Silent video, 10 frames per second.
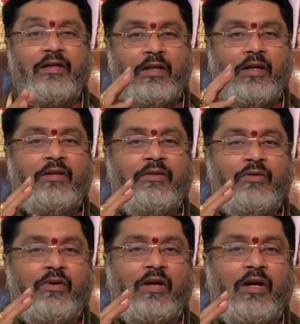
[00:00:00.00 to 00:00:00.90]

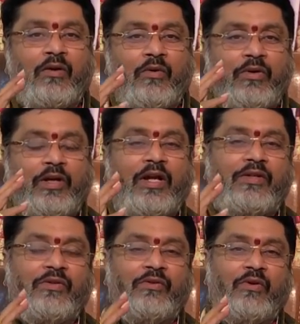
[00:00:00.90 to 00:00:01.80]
జ్ఞానంతో ఆ గురు
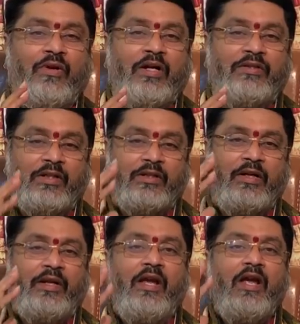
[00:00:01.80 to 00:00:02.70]
కటాక్షంతో ఆ
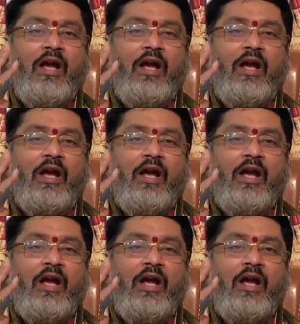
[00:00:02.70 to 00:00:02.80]
చక్కటి